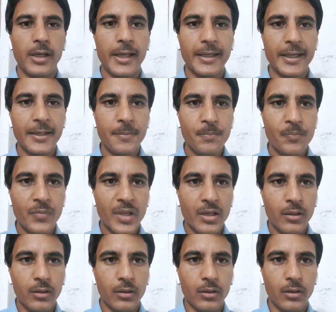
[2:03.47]
लेकिन
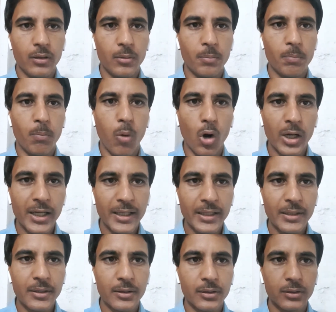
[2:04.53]

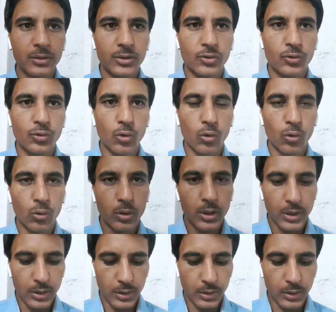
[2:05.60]
बॉलिंग जो
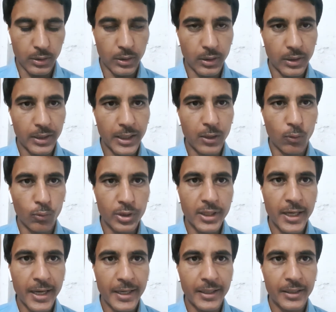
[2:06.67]
आ, कल हुई
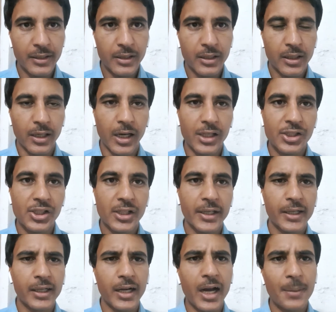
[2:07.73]
है कराची की
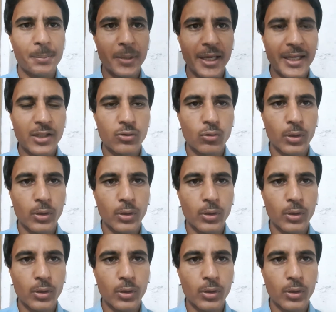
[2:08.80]
अगर आप एक